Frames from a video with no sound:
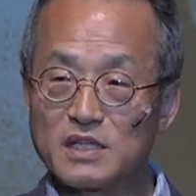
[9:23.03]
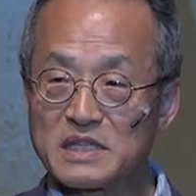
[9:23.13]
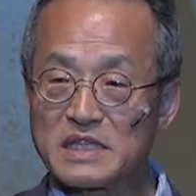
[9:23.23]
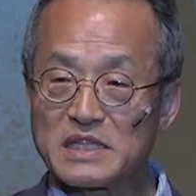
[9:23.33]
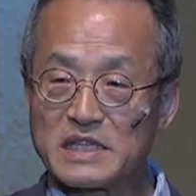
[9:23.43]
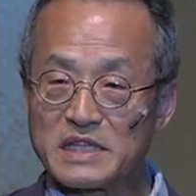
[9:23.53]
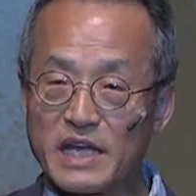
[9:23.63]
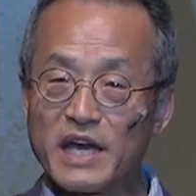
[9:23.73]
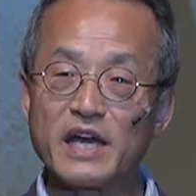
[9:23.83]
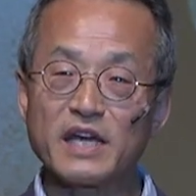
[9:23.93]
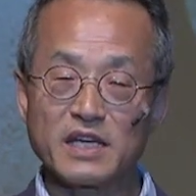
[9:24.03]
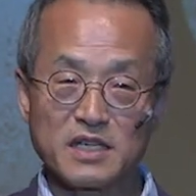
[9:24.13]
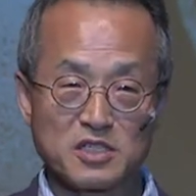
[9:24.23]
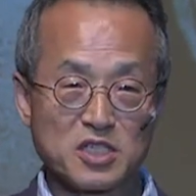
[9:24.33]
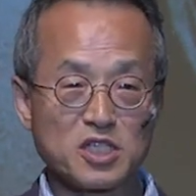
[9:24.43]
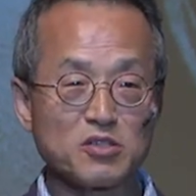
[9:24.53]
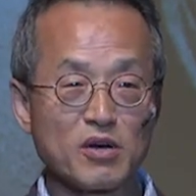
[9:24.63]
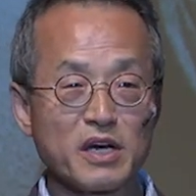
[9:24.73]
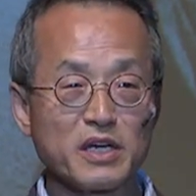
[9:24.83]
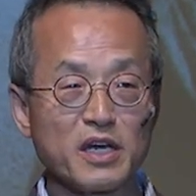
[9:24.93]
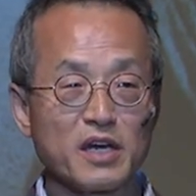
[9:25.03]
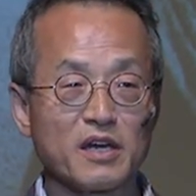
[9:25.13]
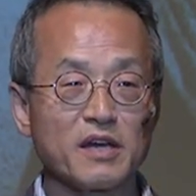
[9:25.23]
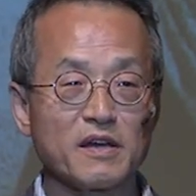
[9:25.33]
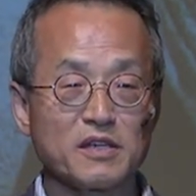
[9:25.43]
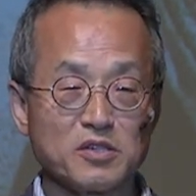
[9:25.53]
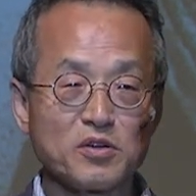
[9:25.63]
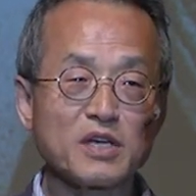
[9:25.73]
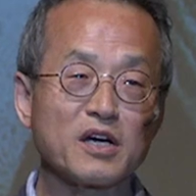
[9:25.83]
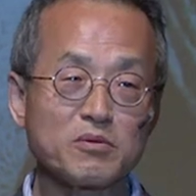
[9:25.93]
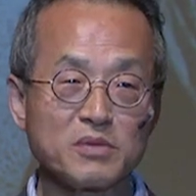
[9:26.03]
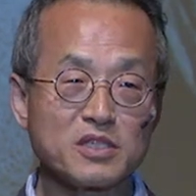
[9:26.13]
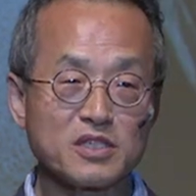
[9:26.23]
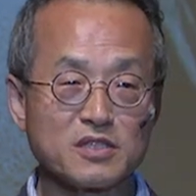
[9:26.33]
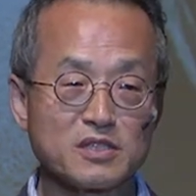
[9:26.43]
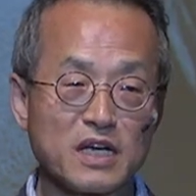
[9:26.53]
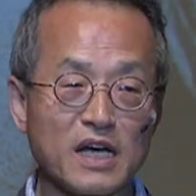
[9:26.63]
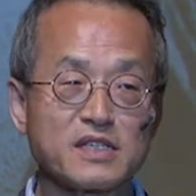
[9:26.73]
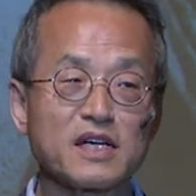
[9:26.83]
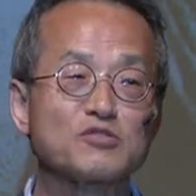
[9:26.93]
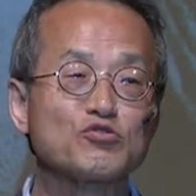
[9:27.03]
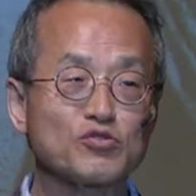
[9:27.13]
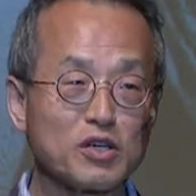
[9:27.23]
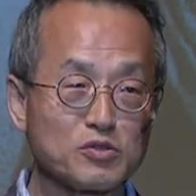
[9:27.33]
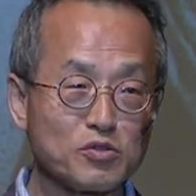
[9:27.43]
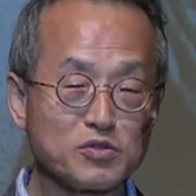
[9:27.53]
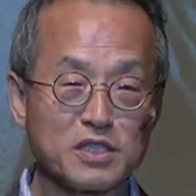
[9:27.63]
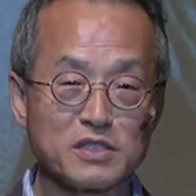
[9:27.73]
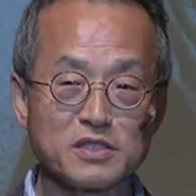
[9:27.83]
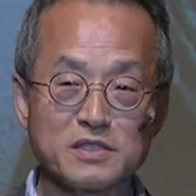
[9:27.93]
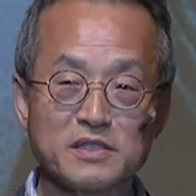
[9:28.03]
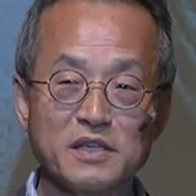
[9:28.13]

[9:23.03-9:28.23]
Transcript: 내 진화에 영향을 미치는 가장 중요한 존재는